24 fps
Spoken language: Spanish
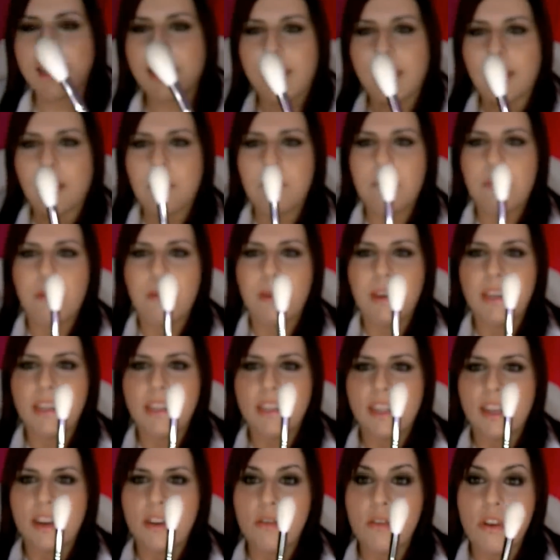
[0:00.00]
que como veis
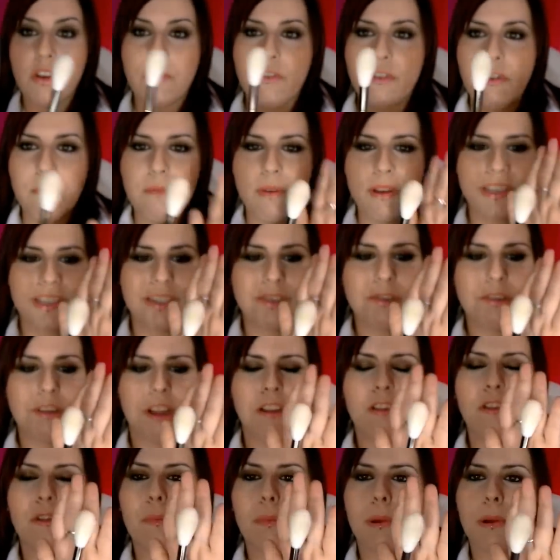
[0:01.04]
tiene una forma así un
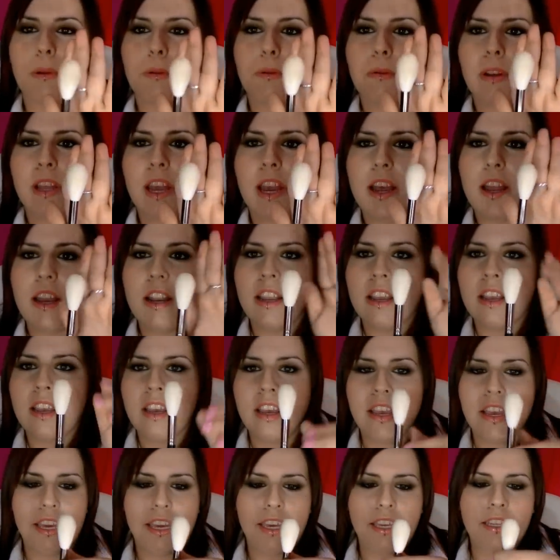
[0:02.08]
tanto peculiar.
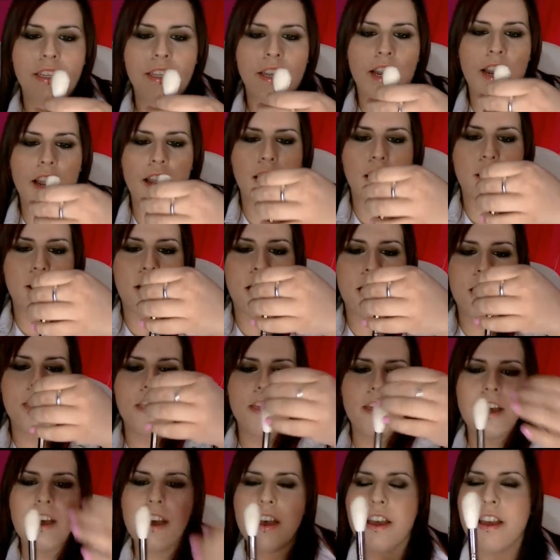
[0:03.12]
Es
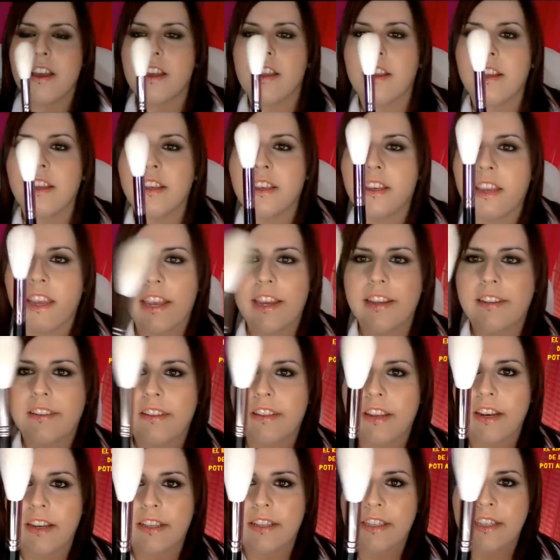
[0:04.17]
alargada,
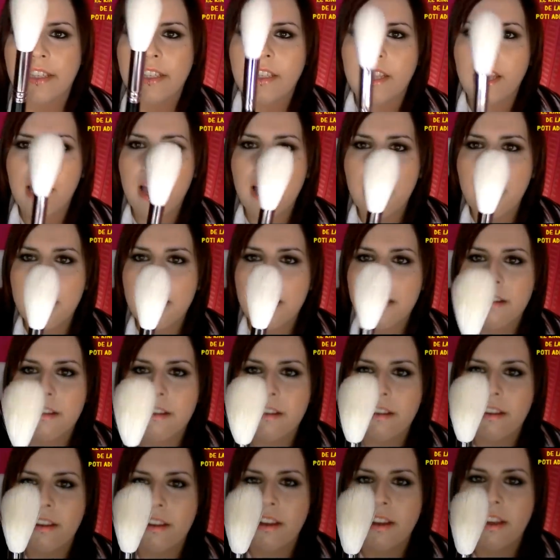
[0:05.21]
estrechita,
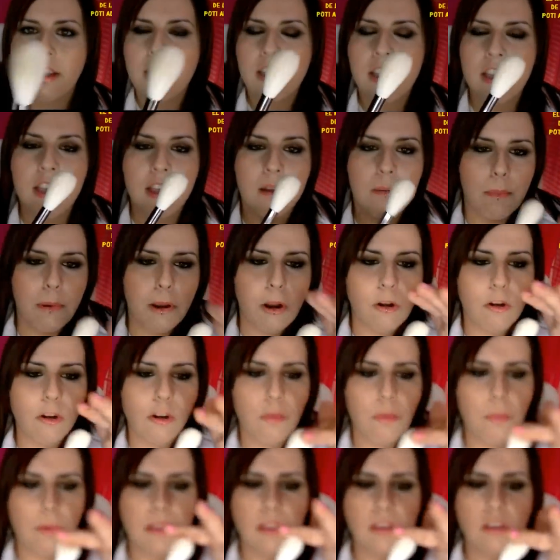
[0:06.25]
pero con
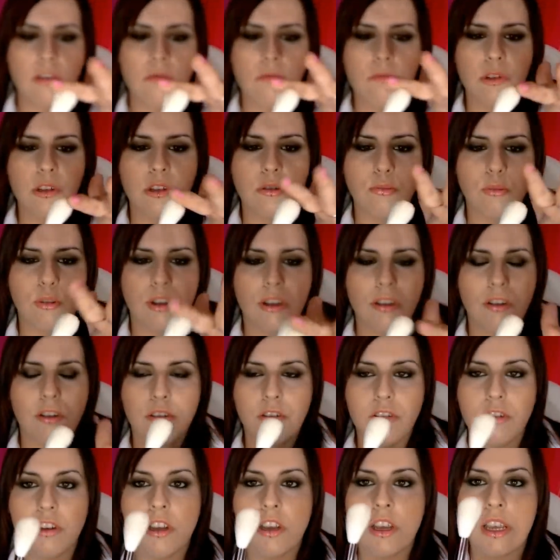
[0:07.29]
los pelitos muy
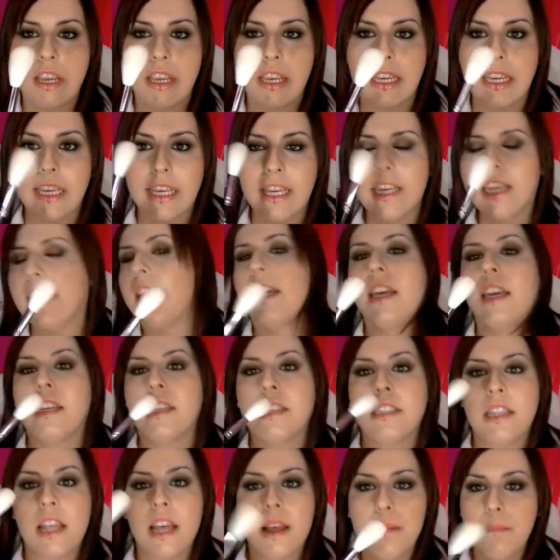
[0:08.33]
sueltos. Y
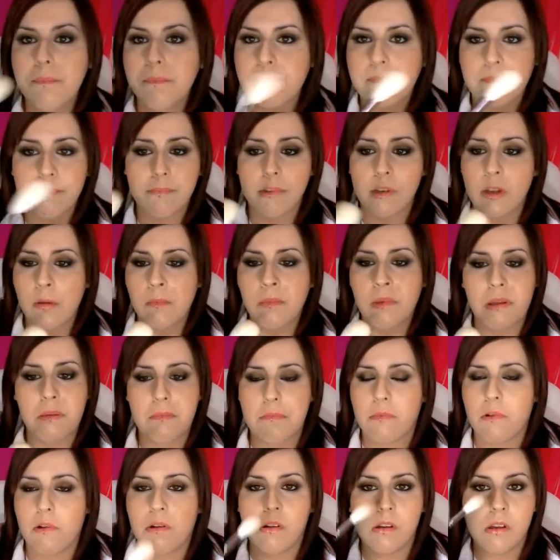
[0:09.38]
esta, lo
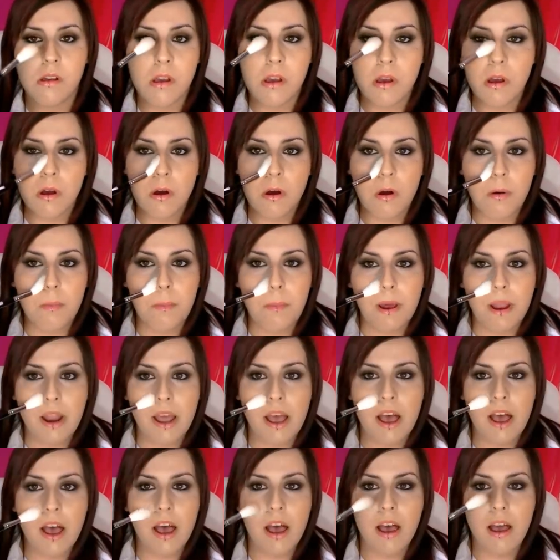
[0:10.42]
mismo. O
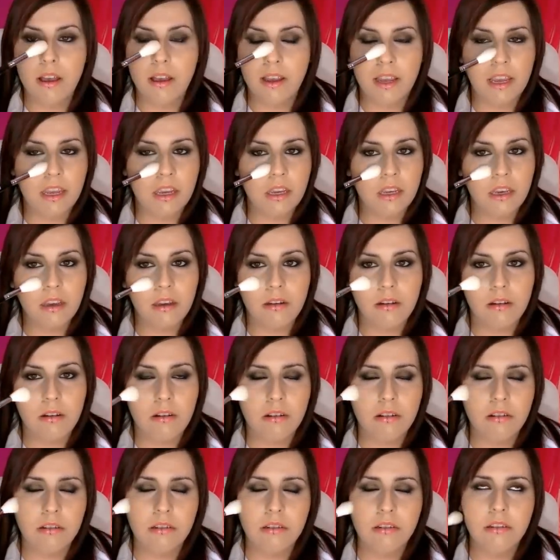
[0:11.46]
para... es que...
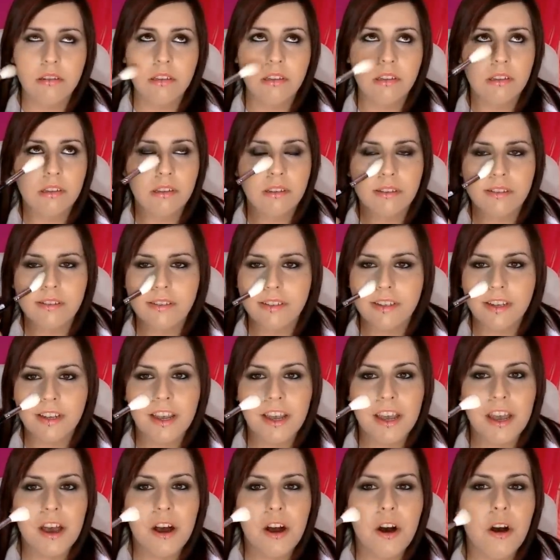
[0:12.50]

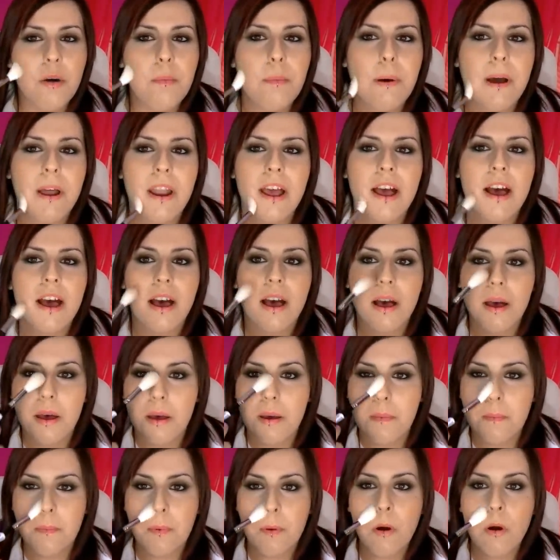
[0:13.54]
o
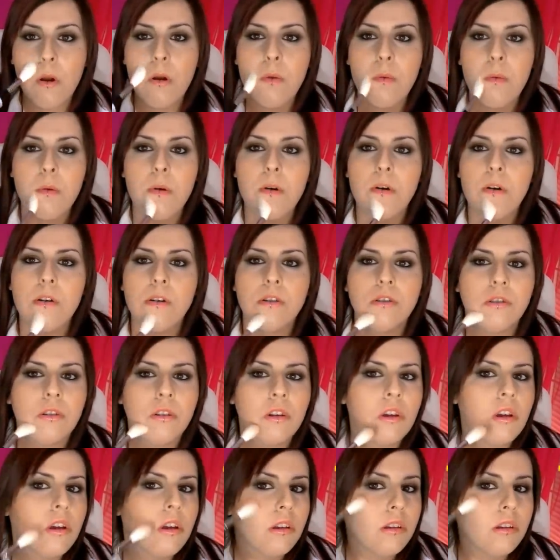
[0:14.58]
para polvos,